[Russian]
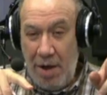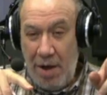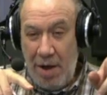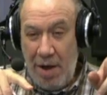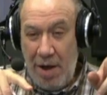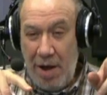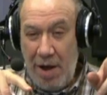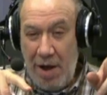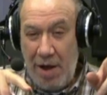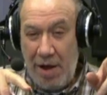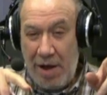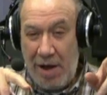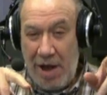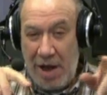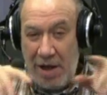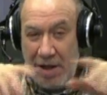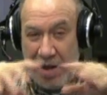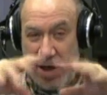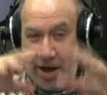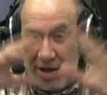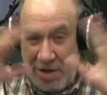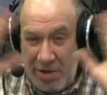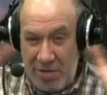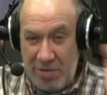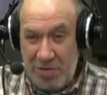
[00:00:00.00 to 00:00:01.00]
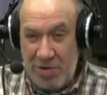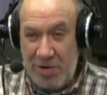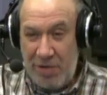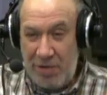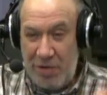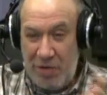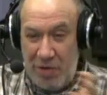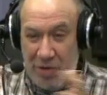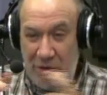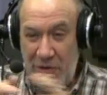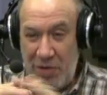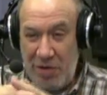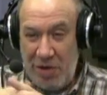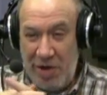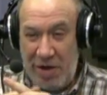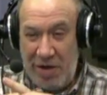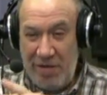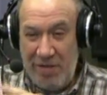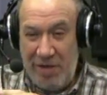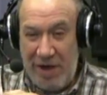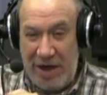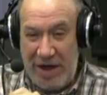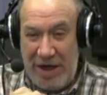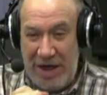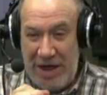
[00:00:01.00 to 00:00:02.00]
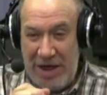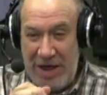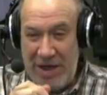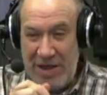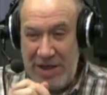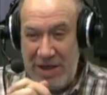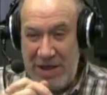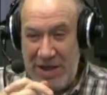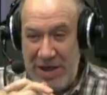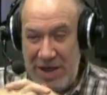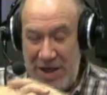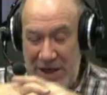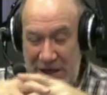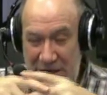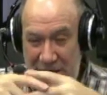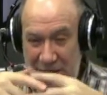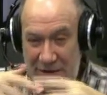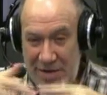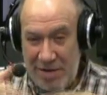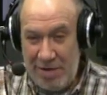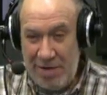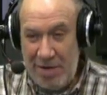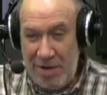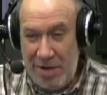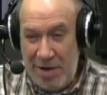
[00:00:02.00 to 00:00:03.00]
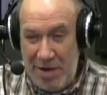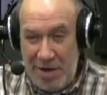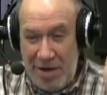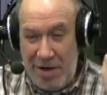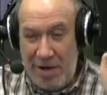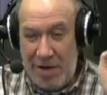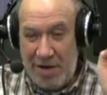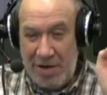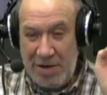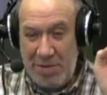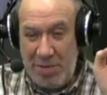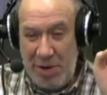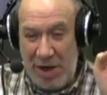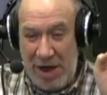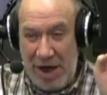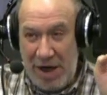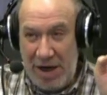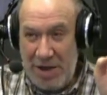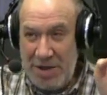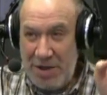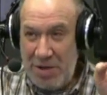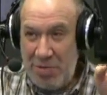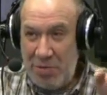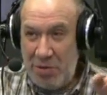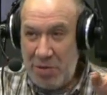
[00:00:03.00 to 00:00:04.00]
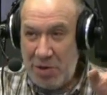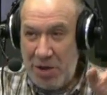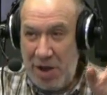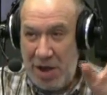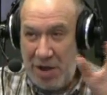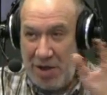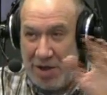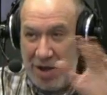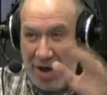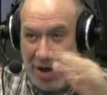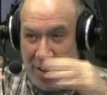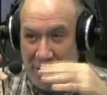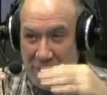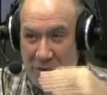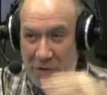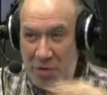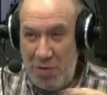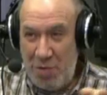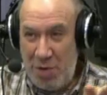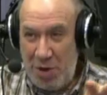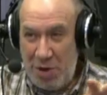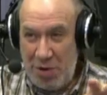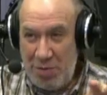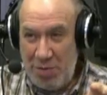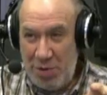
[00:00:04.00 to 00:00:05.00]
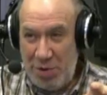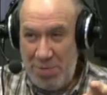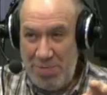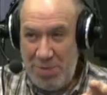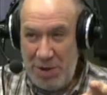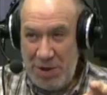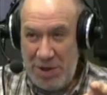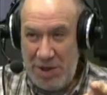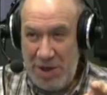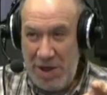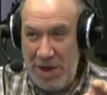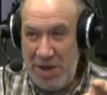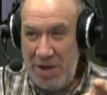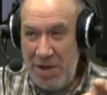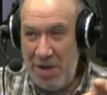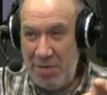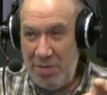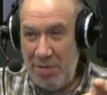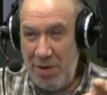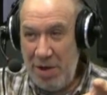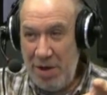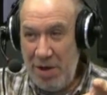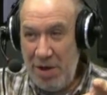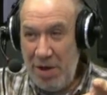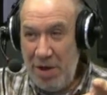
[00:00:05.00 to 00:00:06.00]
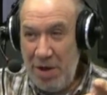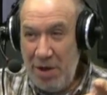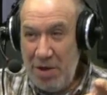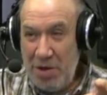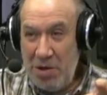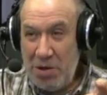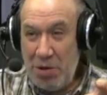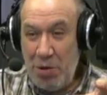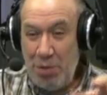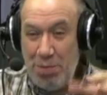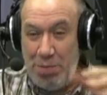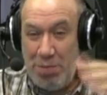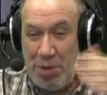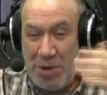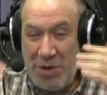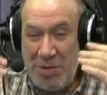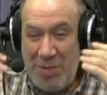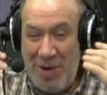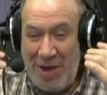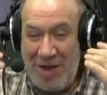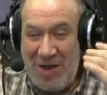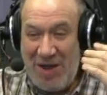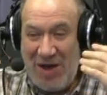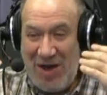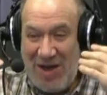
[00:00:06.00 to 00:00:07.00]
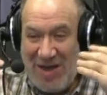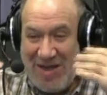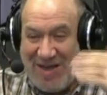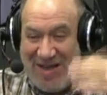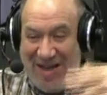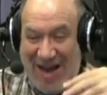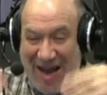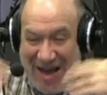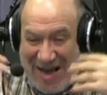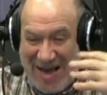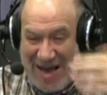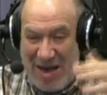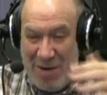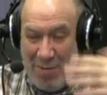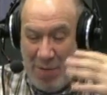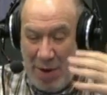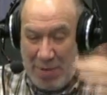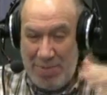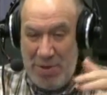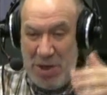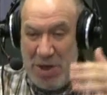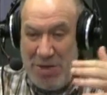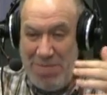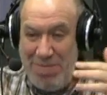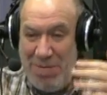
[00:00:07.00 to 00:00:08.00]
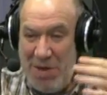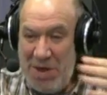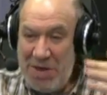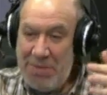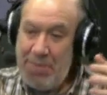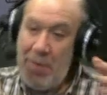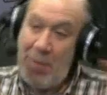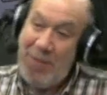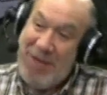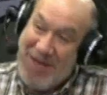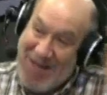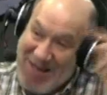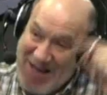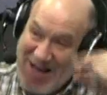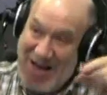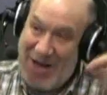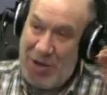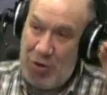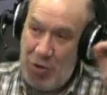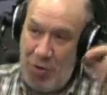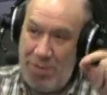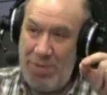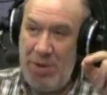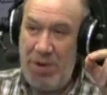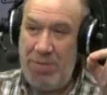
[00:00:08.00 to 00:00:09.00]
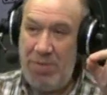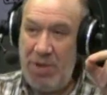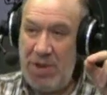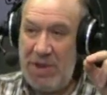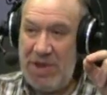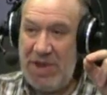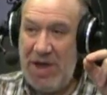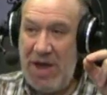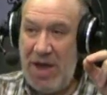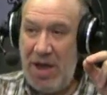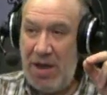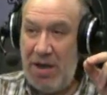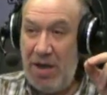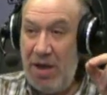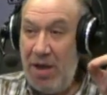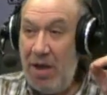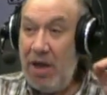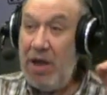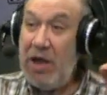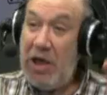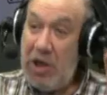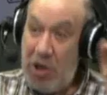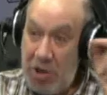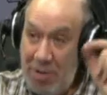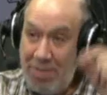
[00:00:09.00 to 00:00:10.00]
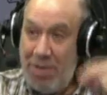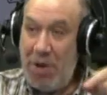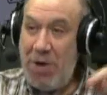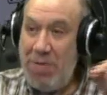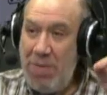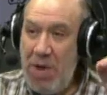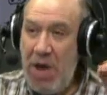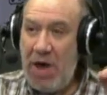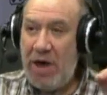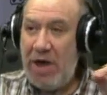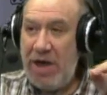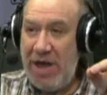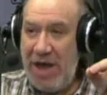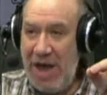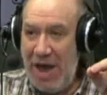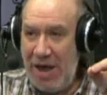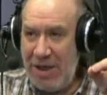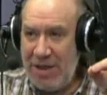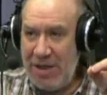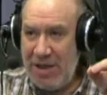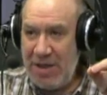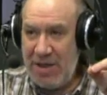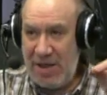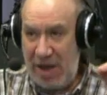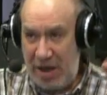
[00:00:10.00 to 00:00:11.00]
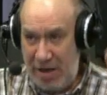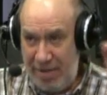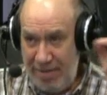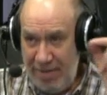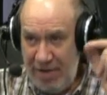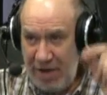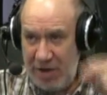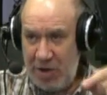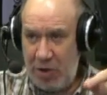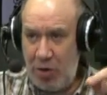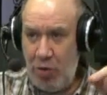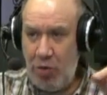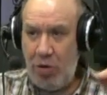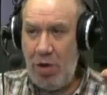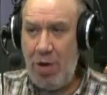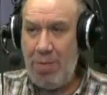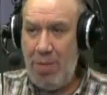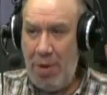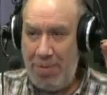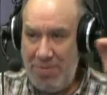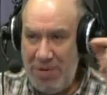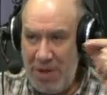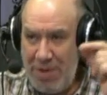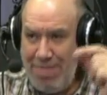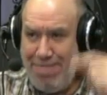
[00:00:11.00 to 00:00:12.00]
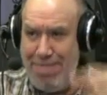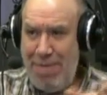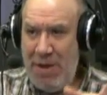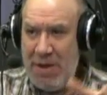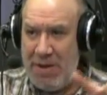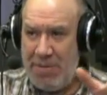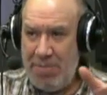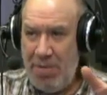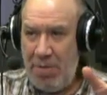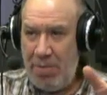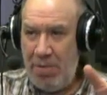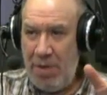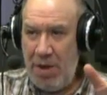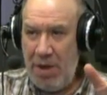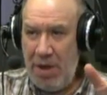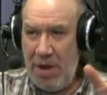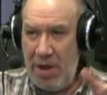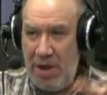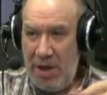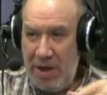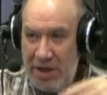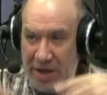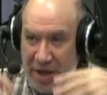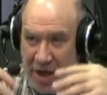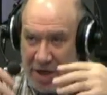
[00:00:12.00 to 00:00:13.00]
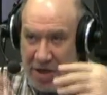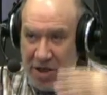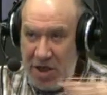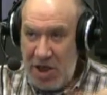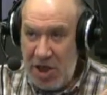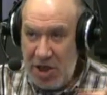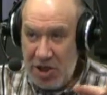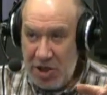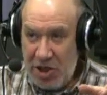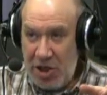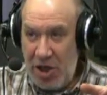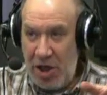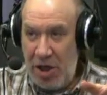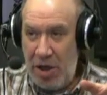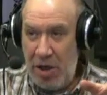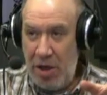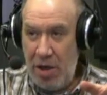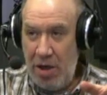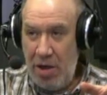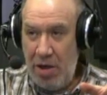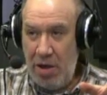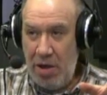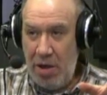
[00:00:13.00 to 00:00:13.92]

э, когда они уже все договорились и разбегались немножко отдохнуть перед подписанием, чтобы посмотреть, с каким оптимизмом те, кто подписал, и, например, Ельцин, с каким восторгом, оптимизмом, надеждой,